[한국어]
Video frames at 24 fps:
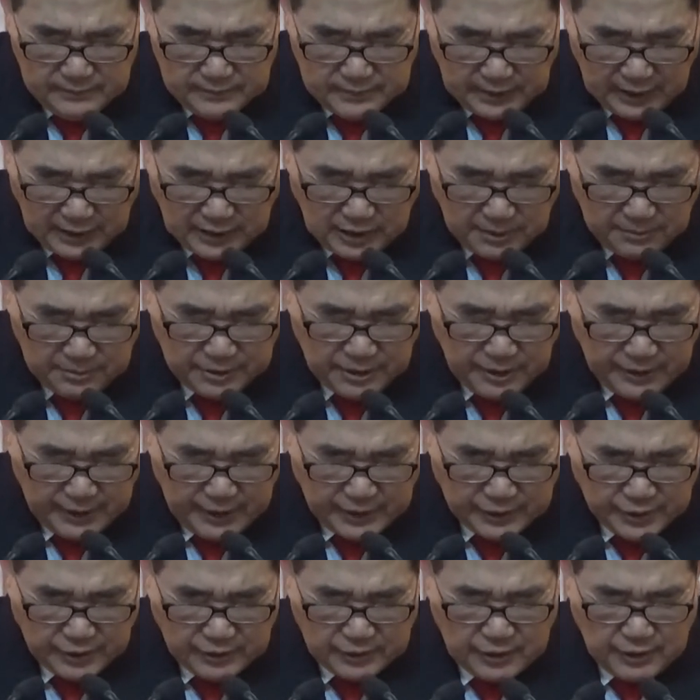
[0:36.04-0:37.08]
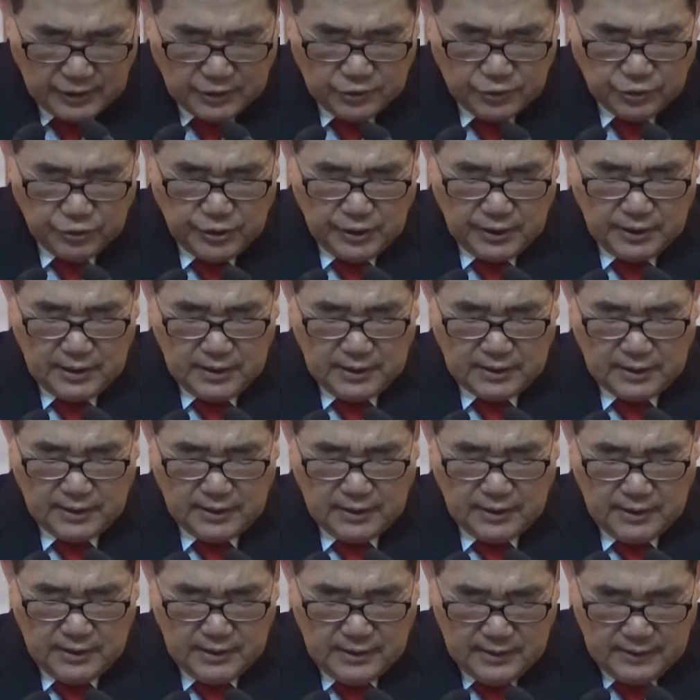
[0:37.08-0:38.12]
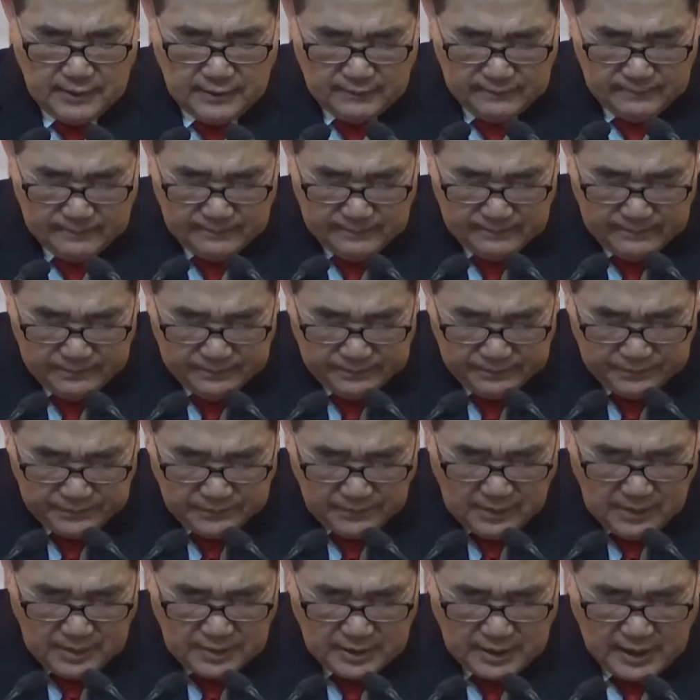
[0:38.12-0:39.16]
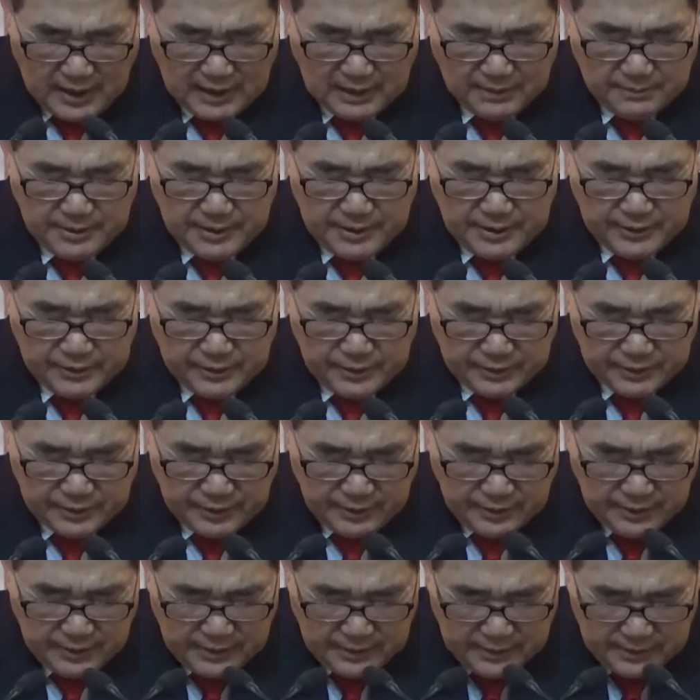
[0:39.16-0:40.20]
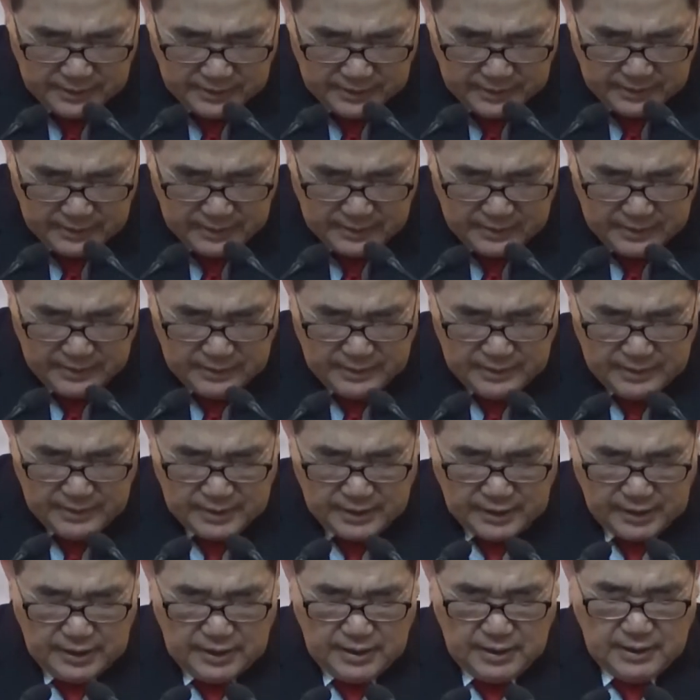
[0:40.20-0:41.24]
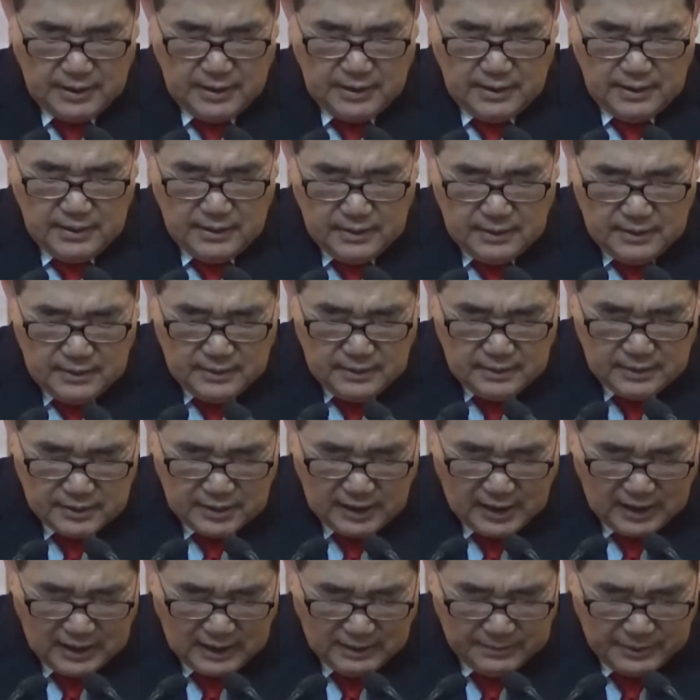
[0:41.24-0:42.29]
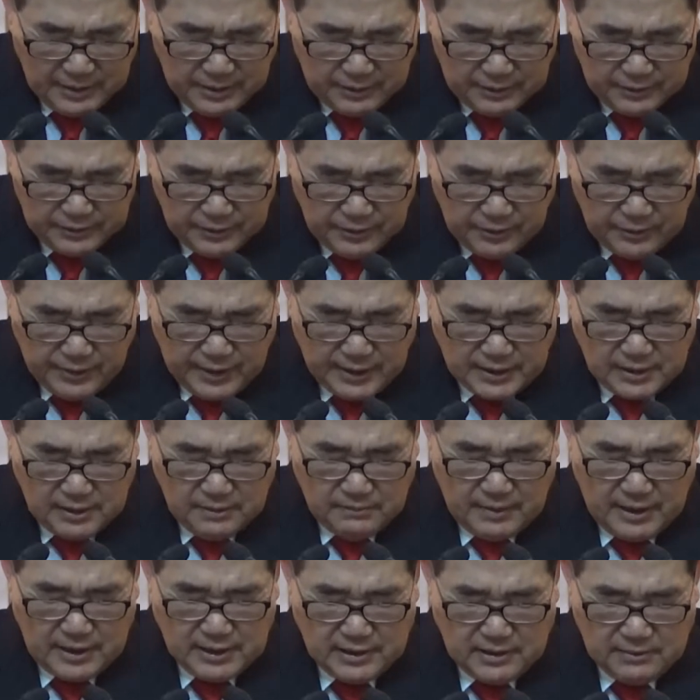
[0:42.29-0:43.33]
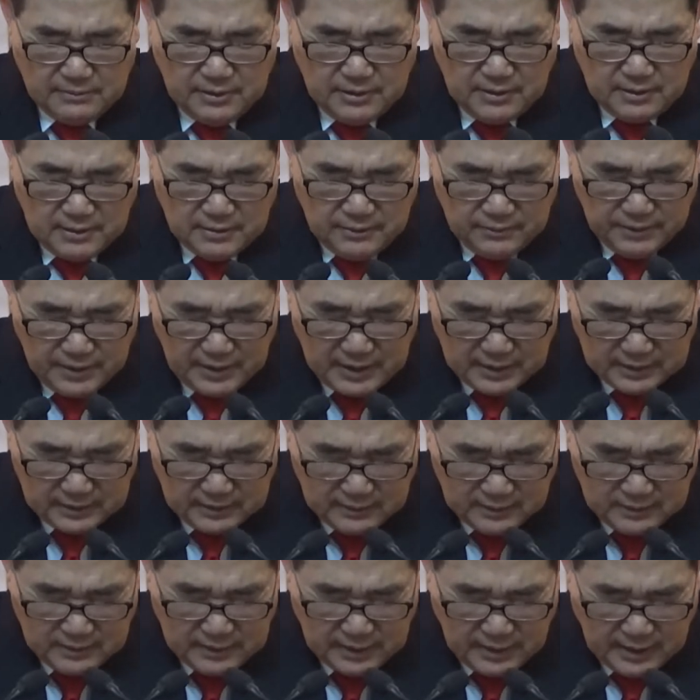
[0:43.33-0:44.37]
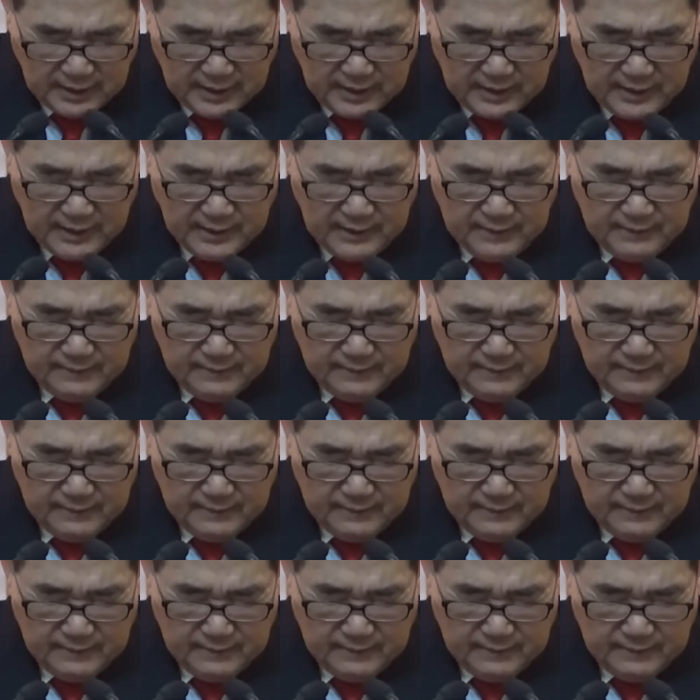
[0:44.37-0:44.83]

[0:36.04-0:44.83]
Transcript: 태초부터 계셨던 주님께서 사람이 되셔서 친히 사람의 언어로 하신 말씀을 우리가 들을 때에